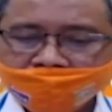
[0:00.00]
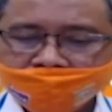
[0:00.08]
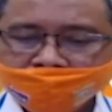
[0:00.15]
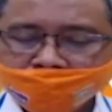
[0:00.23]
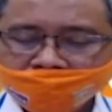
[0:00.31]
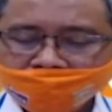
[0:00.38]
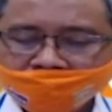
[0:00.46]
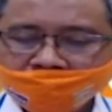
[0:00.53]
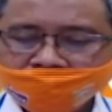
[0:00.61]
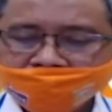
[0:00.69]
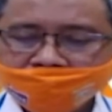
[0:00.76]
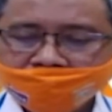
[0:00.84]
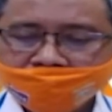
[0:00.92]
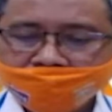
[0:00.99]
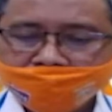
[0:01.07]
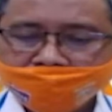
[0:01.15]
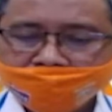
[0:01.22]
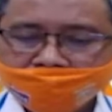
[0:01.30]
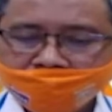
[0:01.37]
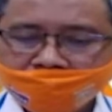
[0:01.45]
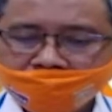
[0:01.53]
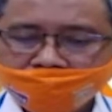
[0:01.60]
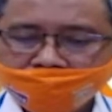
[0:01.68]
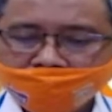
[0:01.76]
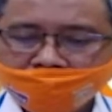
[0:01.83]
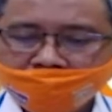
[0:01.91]
cuaca ekstrim yang
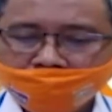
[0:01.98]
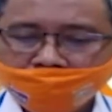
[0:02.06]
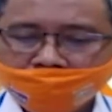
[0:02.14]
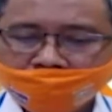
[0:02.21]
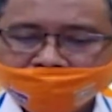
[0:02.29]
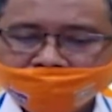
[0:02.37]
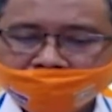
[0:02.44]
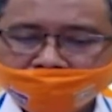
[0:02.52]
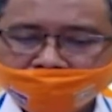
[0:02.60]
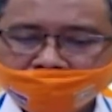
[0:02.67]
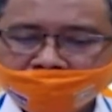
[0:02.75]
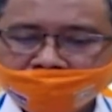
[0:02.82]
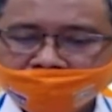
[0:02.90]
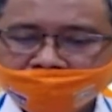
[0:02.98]
membawa sampah